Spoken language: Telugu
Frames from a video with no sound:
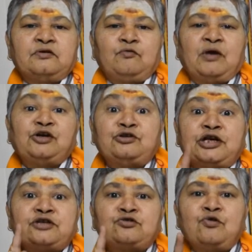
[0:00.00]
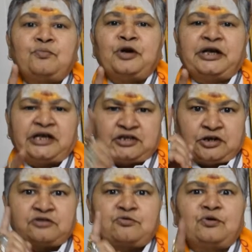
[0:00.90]
వాళ్ళు చేసుకోము అంటే
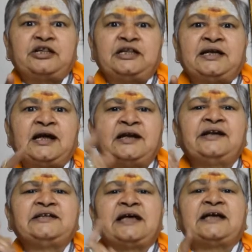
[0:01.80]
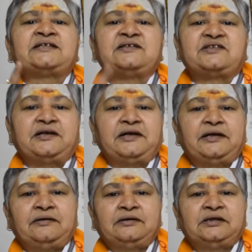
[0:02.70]
చేసుకొని తీరాలని శాసించండి
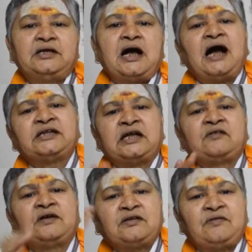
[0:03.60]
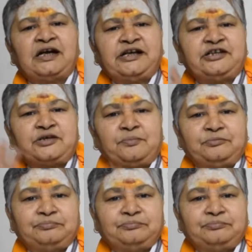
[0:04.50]
ఆ తర్వాత వాళ్ళ ఇష్టం